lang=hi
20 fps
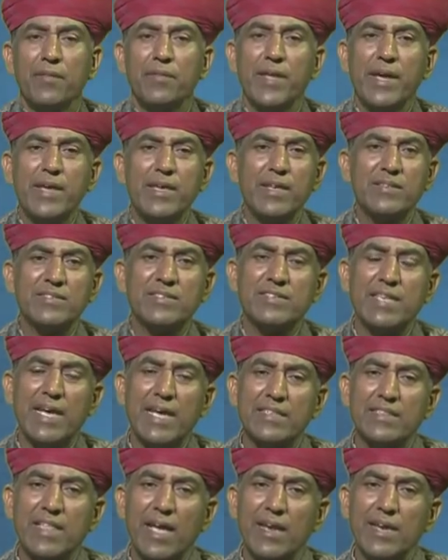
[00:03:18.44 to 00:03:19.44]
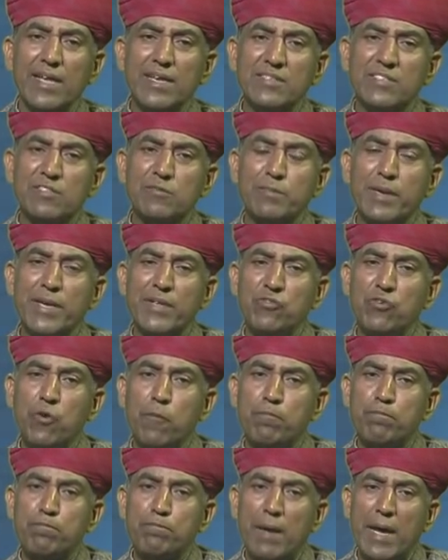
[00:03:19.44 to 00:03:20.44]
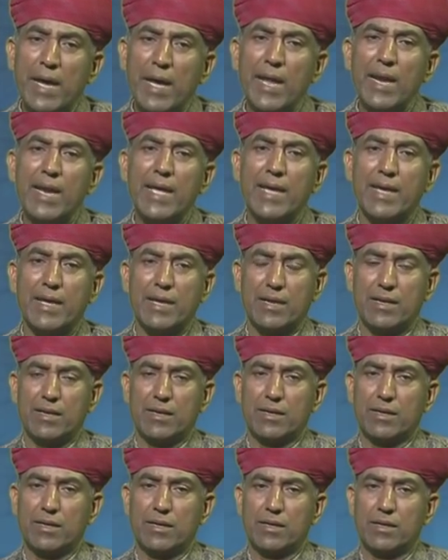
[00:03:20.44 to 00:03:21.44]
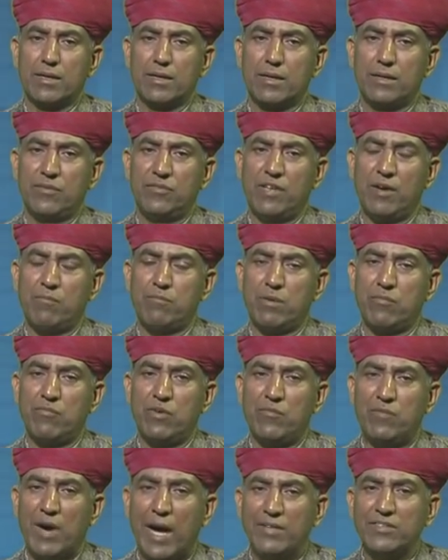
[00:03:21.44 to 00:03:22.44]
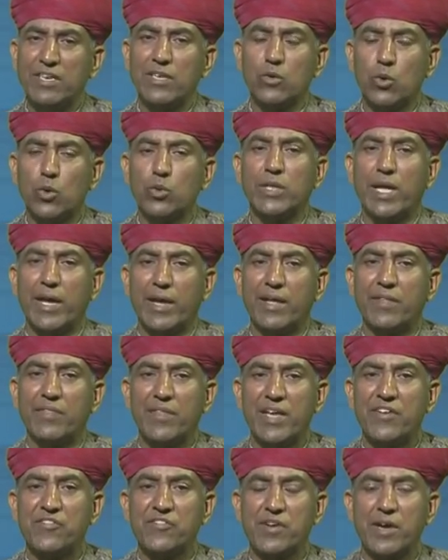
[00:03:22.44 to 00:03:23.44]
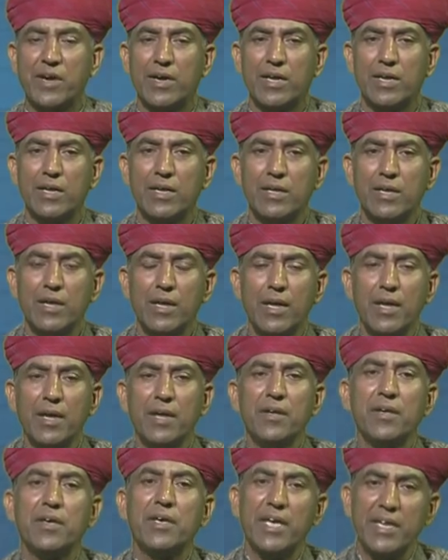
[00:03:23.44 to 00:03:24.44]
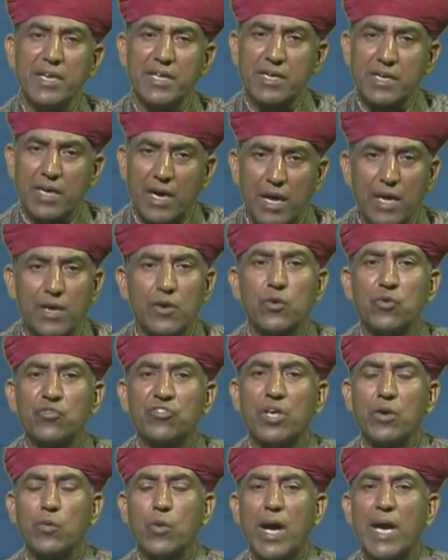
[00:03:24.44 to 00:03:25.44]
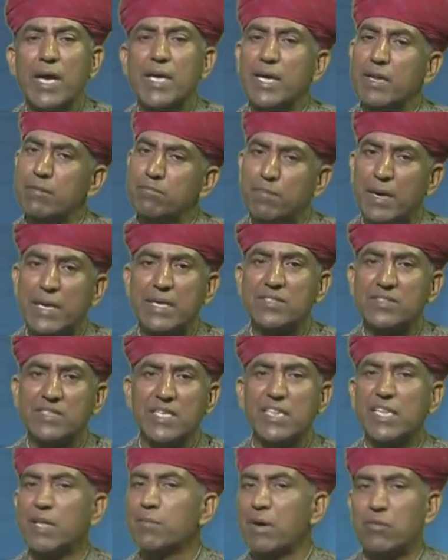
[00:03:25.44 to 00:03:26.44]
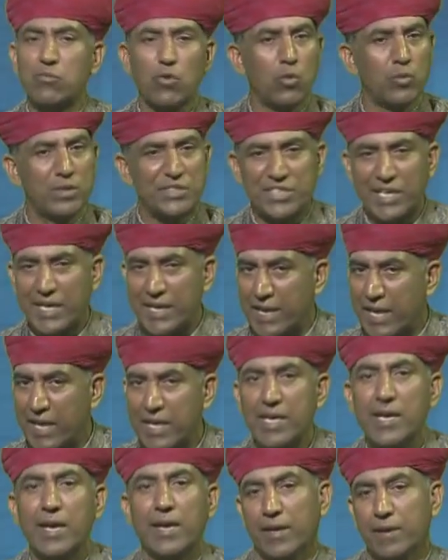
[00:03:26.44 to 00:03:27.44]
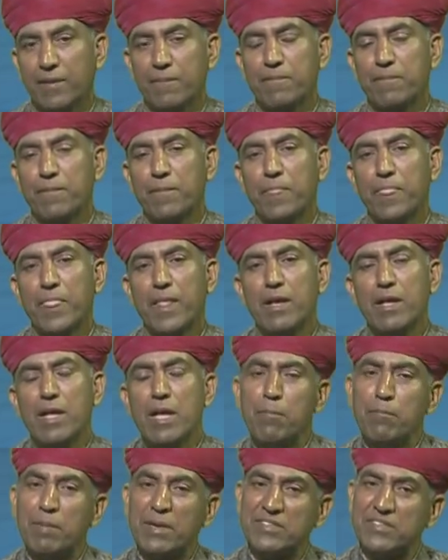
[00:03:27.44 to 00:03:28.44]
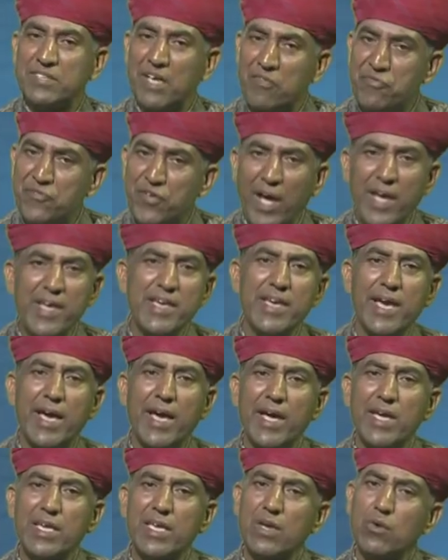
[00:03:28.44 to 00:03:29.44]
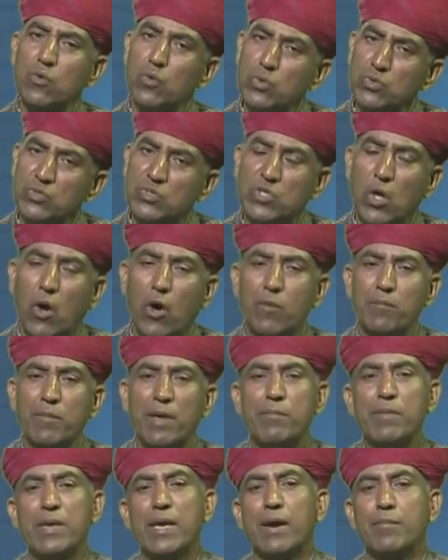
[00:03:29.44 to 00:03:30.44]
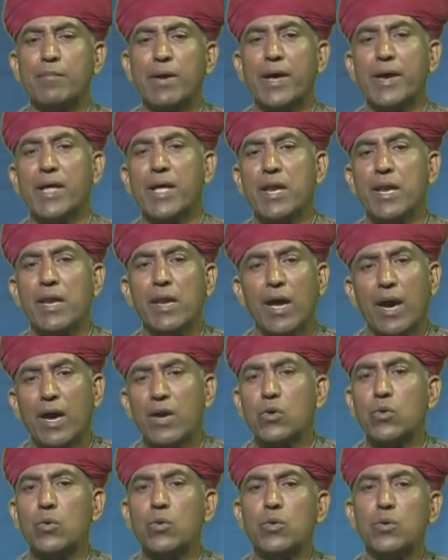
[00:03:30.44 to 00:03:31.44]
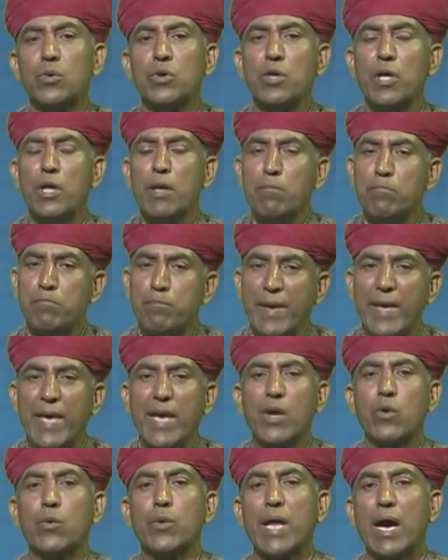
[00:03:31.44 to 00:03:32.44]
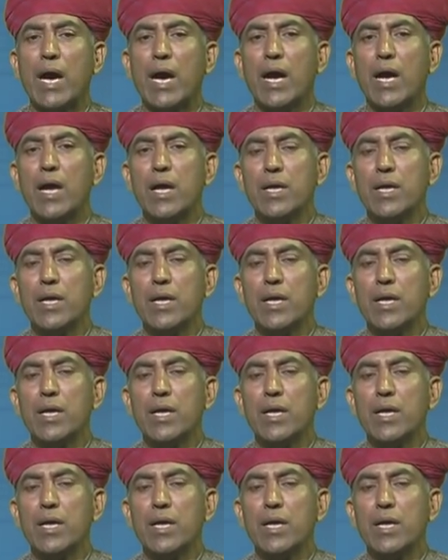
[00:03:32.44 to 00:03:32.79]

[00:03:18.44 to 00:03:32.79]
देखिए सैतालीस में जो पहले जब विभाजन होता है देश का हम्म, हम्म। किन कारणों से हुआ किन परिस्थिति में वो विषय नहीं है हम्म। पर सच्चाई यह है कि उस दौर में भी हमारे लाखों बेगुना